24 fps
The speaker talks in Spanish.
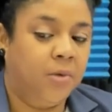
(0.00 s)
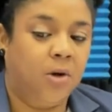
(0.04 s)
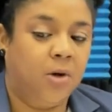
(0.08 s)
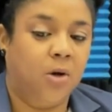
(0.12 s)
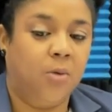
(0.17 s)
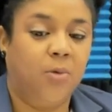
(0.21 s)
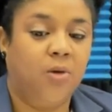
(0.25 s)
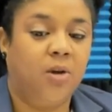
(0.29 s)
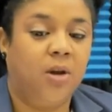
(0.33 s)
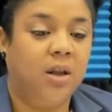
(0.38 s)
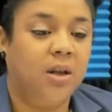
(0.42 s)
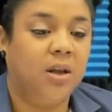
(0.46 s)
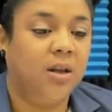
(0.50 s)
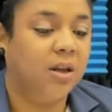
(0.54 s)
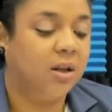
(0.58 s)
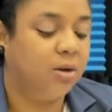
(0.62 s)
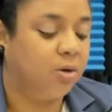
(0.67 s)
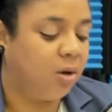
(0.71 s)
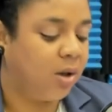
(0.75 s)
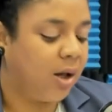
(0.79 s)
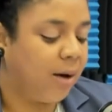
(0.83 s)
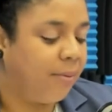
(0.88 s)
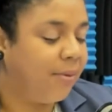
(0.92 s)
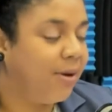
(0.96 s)
¿cómo se dice?
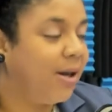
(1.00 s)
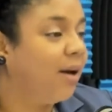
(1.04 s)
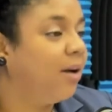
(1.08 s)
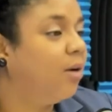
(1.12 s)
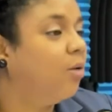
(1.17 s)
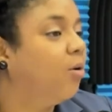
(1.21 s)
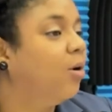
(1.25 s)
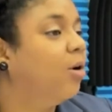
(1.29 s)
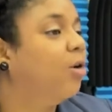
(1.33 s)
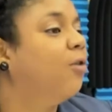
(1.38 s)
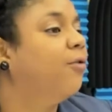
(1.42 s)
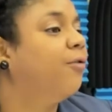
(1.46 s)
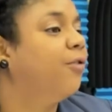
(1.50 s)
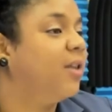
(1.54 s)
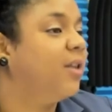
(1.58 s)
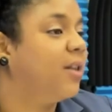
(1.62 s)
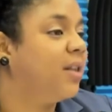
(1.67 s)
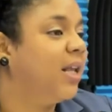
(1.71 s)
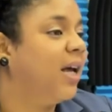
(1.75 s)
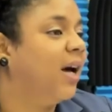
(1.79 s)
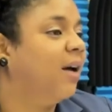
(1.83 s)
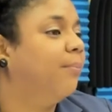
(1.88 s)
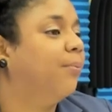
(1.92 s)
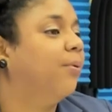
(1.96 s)
Todavía no es
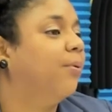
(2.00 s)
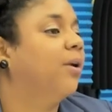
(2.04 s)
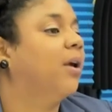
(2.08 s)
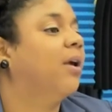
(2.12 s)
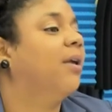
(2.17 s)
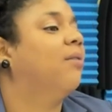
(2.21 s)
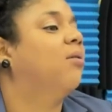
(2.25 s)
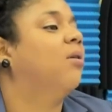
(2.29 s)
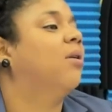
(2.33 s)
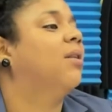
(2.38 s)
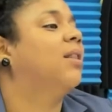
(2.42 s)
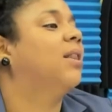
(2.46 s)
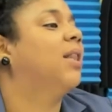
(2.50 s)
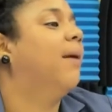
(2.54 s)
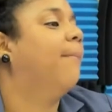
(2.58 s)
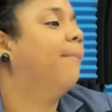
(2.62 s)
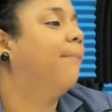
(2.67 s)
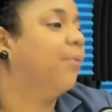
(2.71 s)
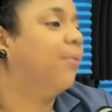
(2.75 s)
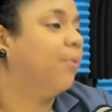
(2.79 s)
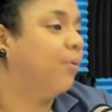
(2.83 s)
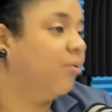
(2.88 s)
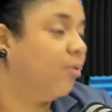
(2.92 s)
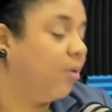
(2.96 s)
oficial, oficial. porque eso está en
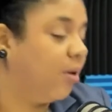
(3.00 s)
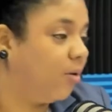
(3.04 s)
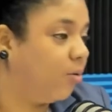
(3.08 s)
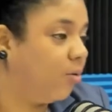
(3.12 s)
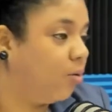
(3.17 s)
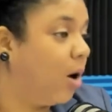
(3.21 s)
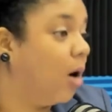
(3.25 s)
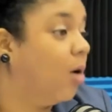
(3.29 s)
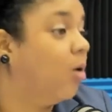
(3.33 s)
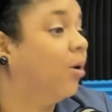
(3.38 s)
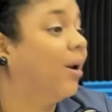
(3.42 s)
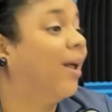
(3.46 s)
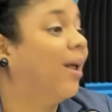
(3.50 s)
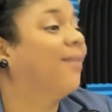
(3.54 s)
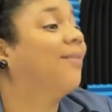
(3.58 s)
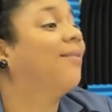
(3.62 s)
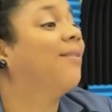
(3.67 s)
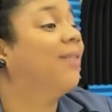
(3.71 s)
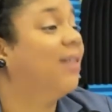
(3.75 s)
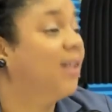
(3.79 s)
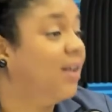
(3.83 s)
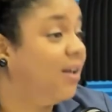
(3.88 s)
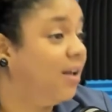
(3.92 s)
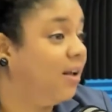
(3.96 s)
proceso. Ahora
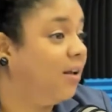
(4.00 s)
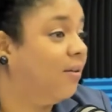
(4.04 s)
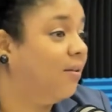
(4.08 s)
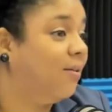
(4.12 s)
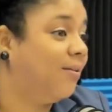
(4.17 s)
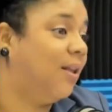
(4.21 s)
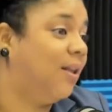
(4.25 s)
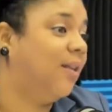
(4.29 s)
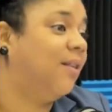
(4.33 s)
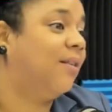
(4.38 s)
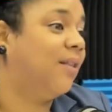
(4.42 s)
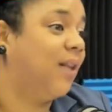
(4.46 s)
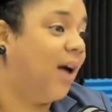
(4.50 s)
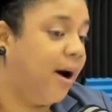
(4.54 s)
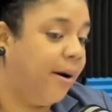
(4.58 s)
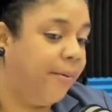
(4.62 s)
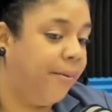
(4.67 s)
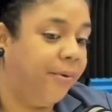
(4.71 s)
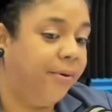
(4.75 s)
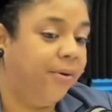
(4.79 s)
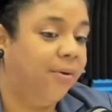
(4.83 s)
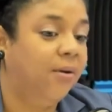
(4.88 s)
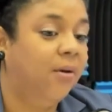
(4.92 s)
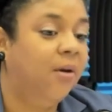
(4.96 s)
sí se
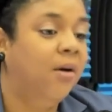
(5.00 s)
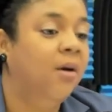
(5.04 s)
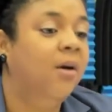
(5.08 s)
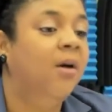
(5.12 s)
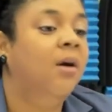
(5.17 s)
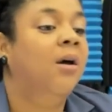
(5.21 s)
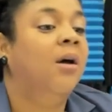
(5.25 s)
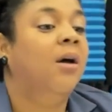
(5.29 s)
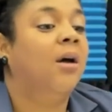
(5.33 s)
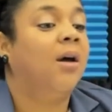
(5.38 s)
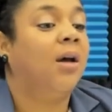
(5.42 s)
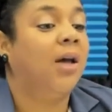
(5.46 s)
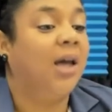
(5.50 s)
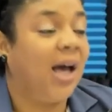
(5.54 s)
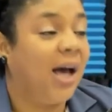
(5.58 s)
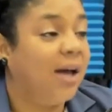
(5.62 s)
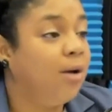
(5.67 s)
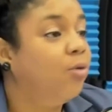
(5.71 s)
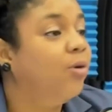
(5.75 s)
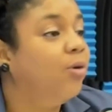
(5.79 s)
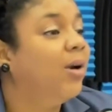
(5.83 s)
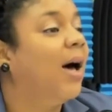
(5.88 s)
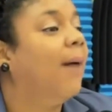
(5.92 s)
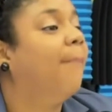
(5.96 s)
sabe que hay
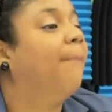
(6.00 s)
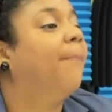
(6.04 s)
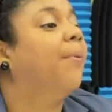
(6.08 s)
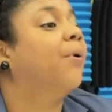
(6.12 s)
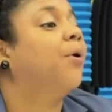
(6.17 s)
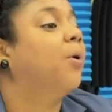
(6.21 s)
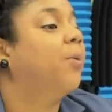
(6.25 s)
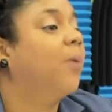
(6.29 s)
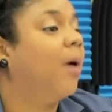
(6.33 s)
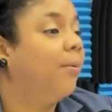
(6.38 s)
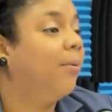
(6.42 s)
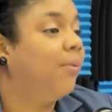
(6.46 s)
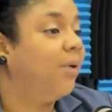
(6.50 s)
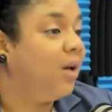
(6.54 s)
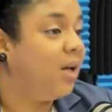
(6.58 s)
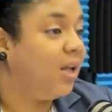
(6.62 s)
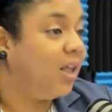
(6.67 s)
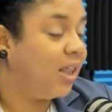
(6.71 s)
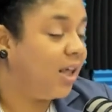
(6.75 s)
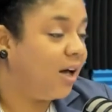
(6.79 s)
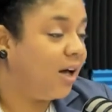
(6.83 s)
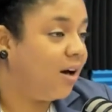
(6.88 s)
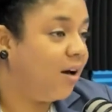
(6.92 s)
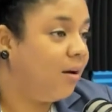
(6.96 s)
una
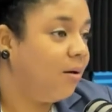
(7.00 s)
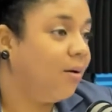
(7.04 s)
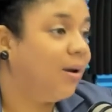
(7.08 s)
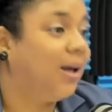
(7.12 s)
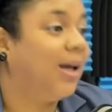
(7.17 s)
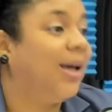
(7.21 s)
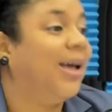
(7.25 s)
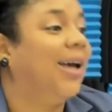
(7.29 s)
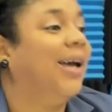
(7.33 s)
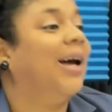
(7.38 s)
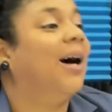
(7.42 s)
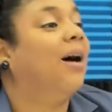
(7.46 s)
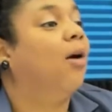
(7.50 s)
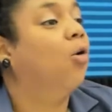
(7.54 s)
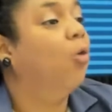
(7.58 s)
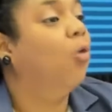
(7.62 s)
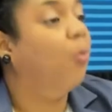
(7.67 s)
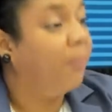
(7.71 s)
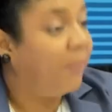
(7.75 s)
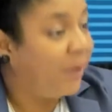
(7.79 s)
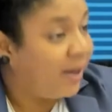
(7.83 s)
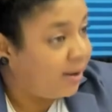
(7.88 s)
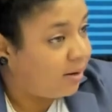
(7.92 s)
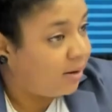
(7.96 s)
probabilidad que
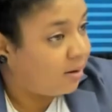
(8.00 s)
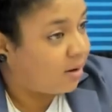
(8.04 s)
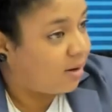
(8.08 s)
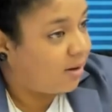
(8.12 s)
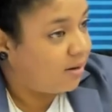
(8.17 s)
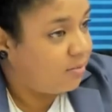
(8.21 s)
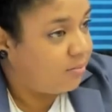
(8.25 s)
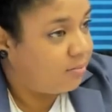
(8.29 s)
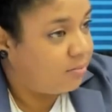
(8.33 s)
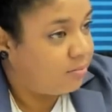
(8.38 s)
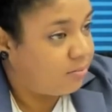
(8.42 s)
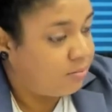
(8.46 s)
aumenta